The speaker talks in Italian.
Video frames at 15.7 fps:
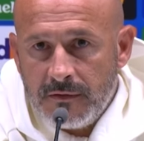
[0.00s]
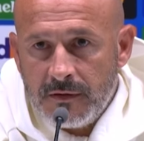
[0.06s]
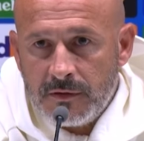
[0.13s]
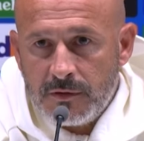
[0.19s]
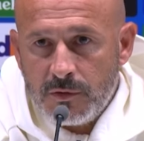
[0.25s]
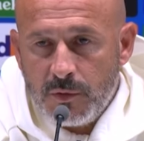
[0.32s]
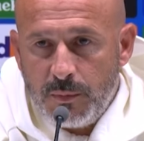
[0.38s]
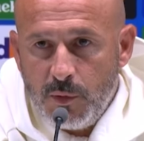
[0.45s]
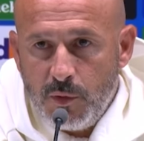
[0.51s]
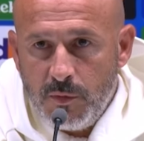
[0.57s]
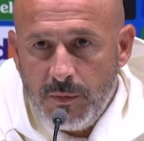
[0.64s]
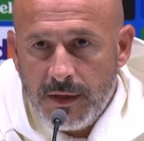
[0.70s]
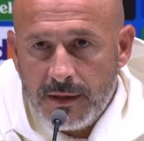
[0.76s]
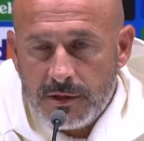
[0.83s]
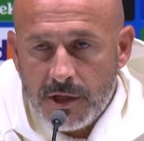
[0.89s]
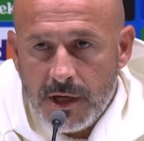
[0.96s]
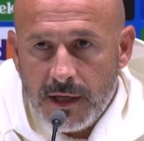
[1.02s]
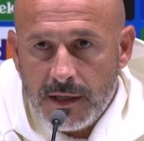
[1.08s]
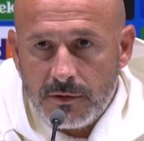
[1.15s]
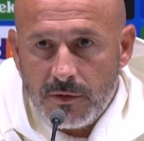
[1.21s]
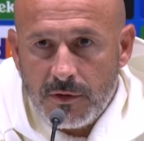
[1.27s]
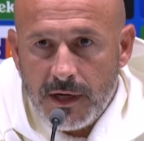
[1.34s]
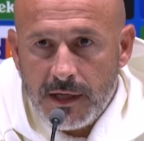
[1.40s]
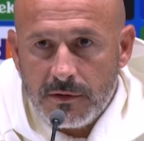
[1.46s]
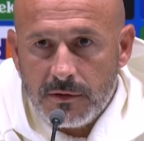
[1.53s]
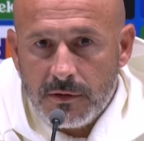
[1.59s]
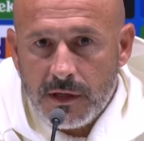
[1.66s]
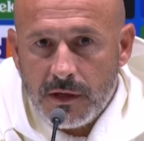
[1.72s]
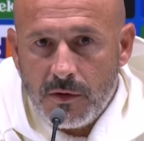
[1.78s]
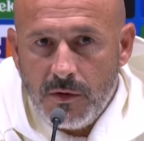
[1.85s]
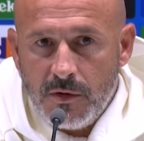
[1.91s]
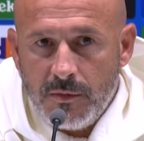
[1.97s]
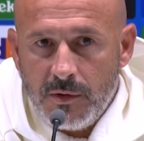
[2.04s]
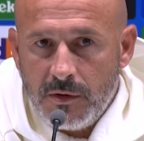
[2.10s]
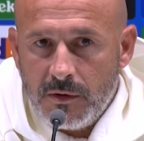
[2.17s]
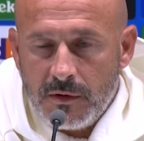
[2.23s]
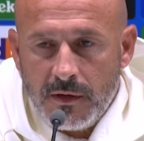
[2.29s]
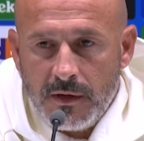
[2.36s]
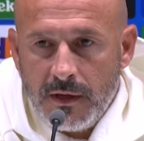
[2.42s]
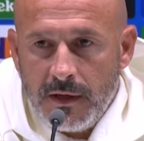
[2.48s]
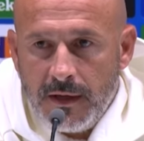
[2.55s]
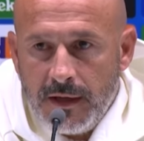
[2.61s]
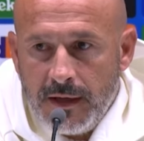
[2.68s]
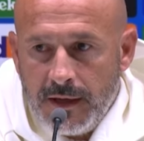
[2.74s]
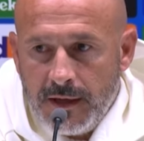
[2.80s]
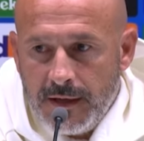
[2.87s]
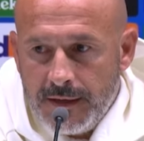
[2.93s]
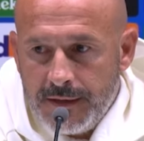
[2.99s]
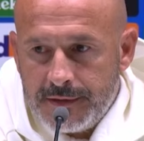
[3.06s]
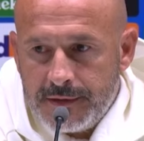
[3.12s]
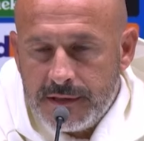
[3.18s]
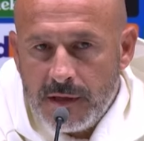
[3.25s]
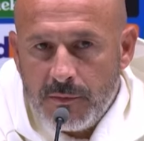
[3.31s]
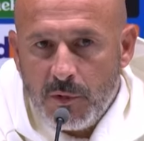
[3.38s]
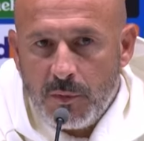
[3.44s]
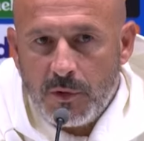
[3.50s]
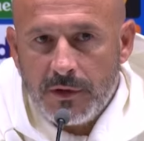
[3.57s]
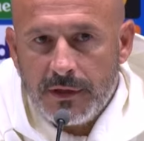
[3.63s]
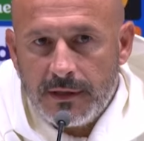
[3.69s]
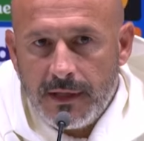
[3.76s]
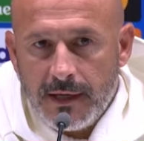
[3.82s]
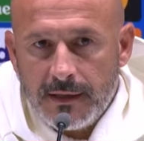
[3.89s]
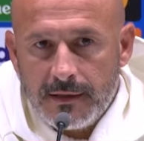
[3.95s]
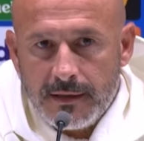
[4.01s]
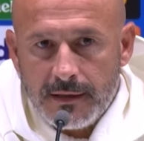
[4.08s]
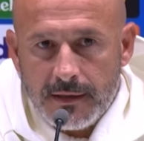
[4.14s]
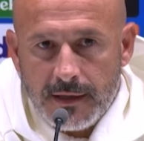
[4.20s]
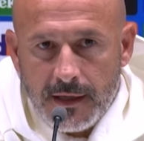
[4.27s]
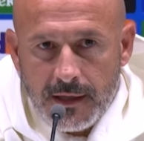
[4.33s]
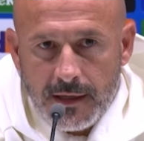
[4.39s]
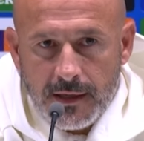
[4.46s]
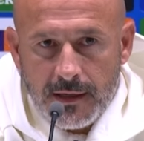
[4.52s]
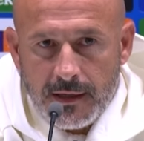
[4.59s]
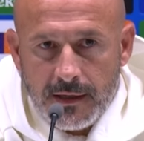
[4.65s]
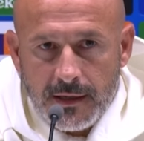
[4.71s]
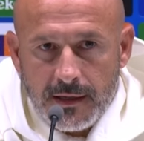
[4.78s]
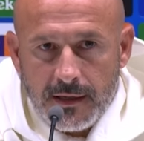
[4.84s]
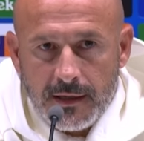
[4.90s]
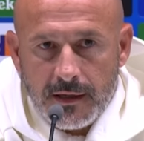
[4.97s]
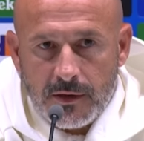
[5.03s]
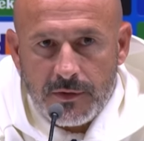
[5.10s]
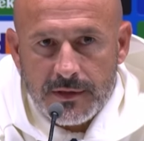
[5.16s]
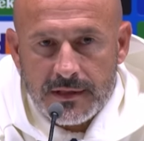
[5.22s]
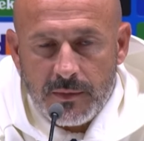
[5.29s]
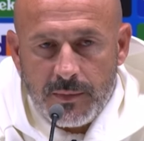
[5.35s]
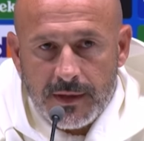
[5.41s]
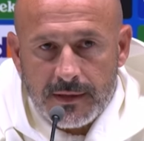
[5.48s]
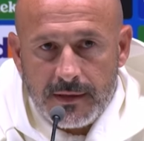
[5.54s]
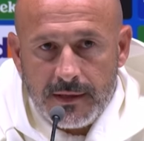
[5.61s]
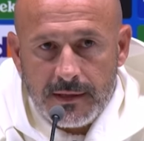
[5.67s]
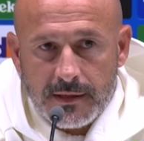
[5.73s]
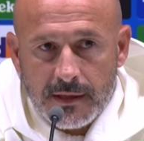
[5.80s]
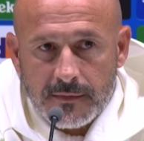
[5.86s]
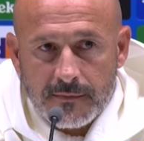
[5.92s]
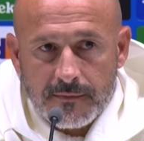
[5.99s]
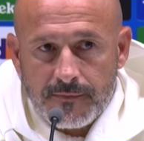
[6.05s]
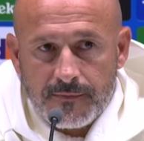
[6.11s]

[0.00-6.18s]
sul pullman già tornando da Como, eh, ci siamo proiettati a, a questa partita.